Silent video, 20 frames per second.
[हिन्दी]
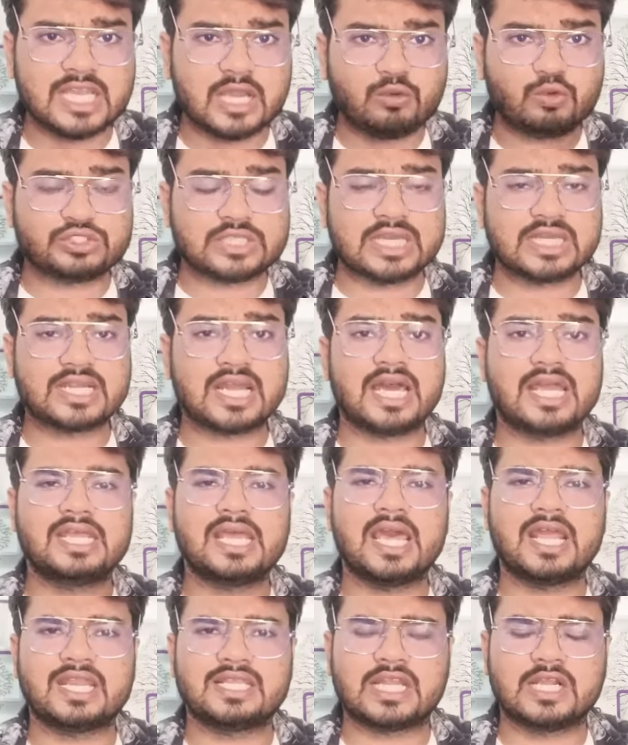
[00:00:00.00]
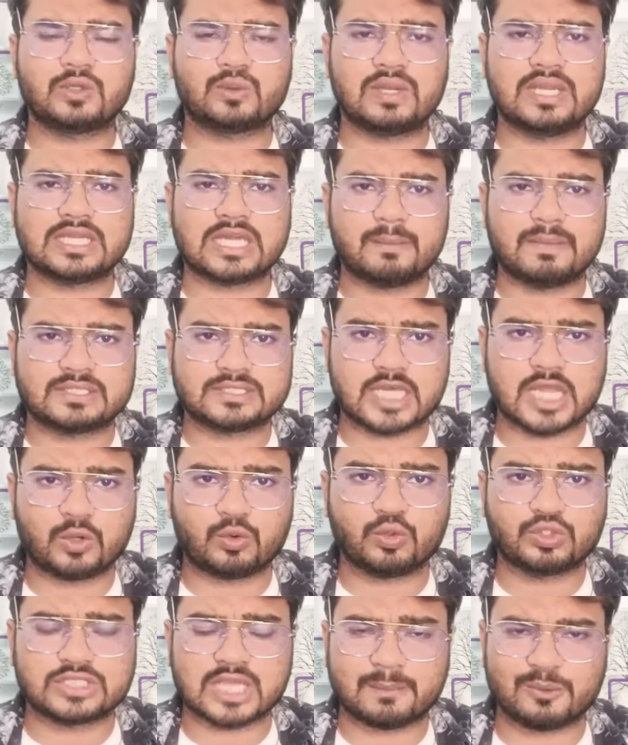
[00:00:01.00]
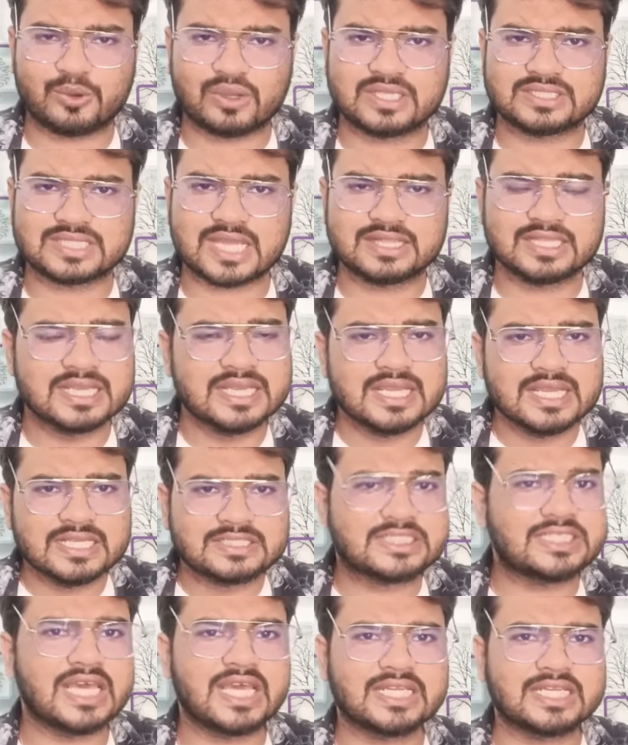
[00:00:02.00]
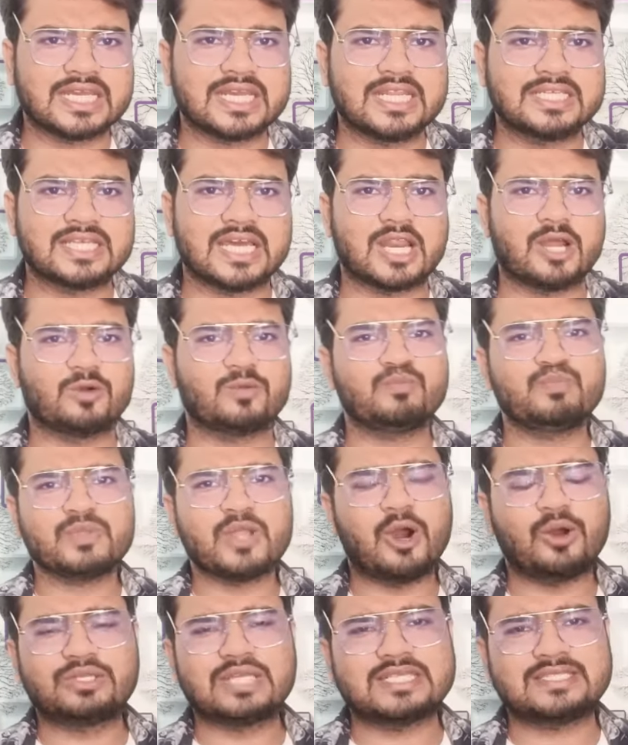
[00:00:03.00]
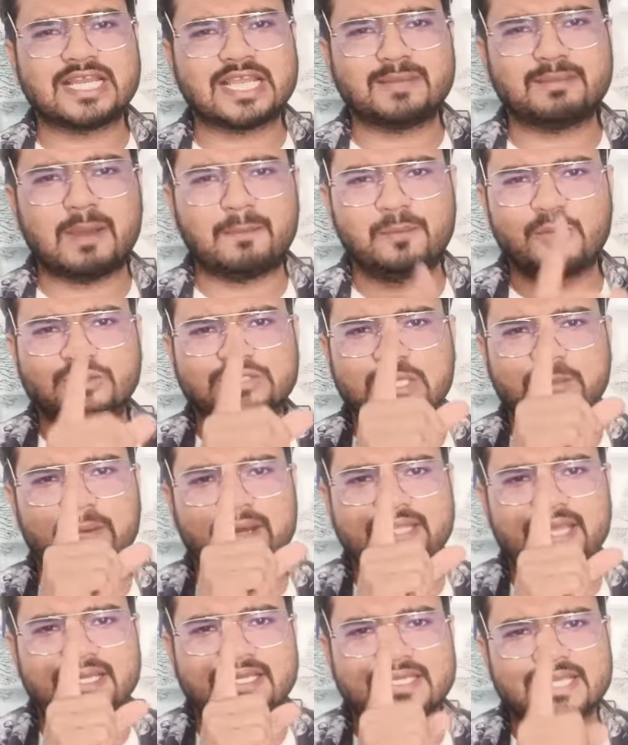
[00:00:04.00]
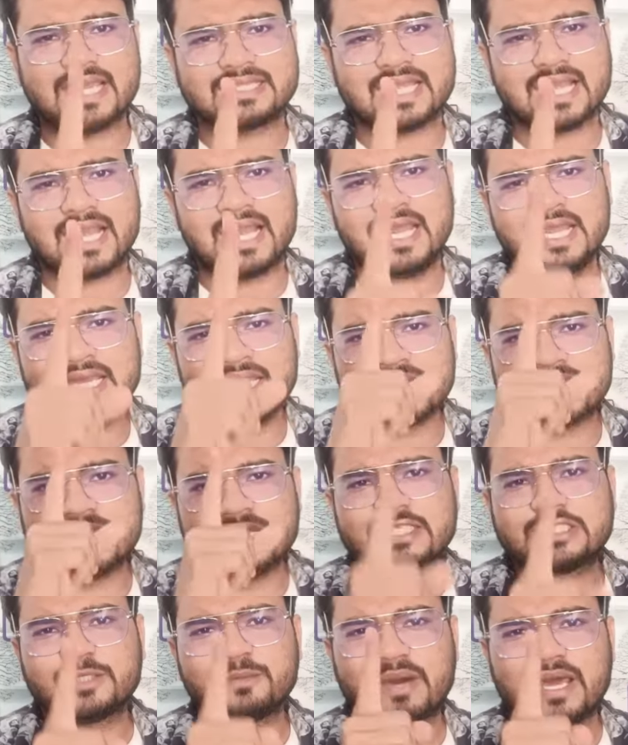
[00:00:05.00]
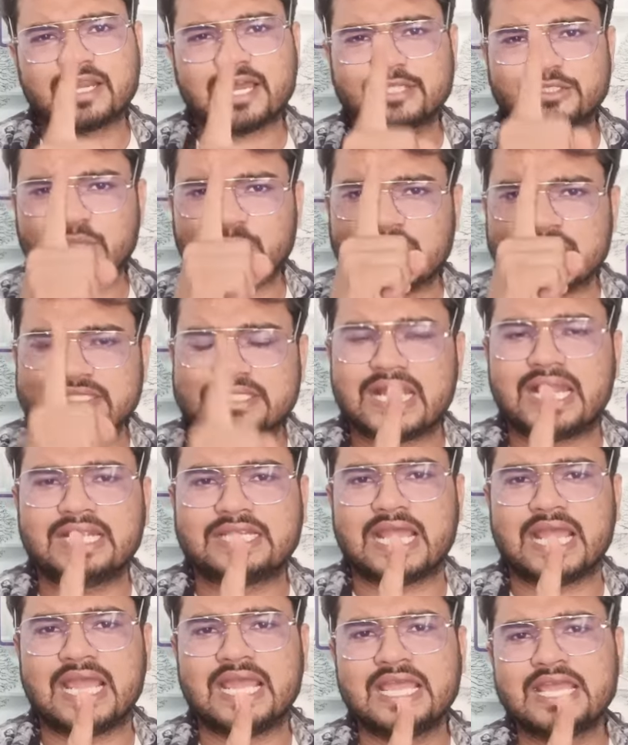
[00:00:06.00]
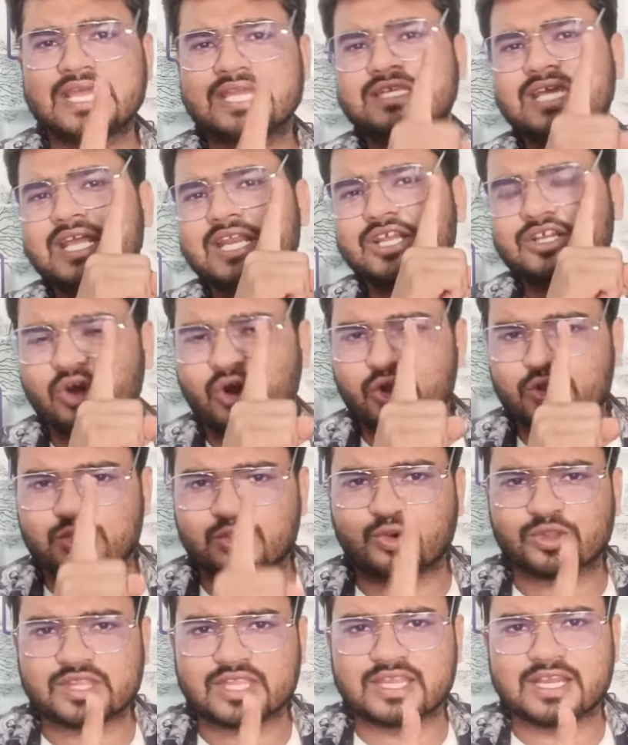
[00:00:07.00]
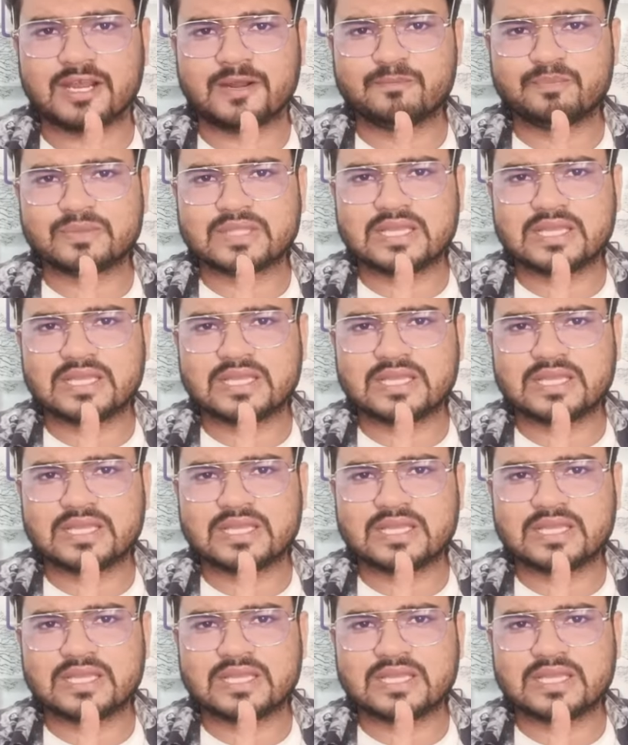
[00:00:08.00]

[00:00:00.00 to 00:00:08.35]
क्या कुछ जानकारी है रिजल्ट को लेकर मैं सारा कुछ आप लोग के साथ शेयर करने जा रहा हूं और जैसा कि मैं आप लोग से वादा किया था कि इस बार का जो रिजल्ट है ये रिकॉर्ड तोड़ देगा